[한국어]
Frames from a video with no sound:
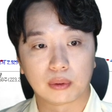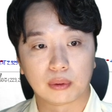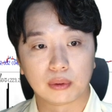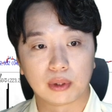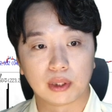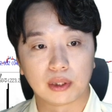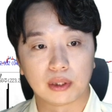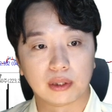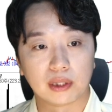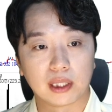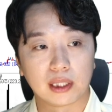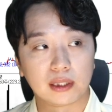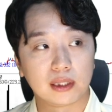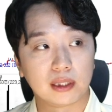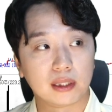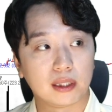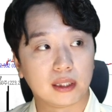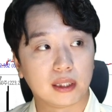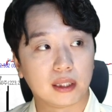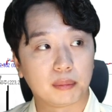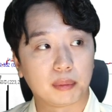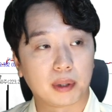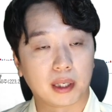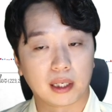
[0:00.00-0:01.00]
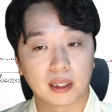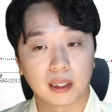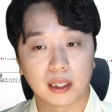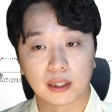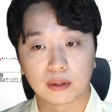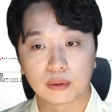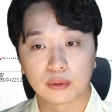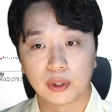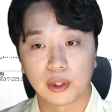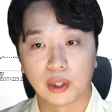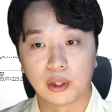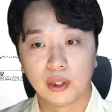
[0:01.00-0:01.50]
대응하시길
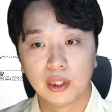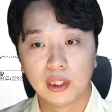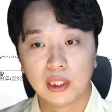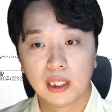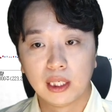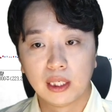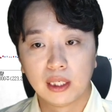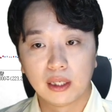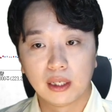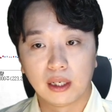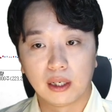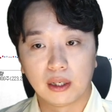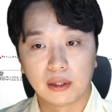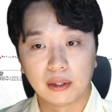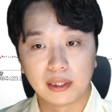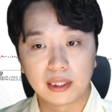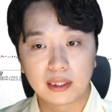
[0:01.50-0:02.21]
바라겠고요. 어,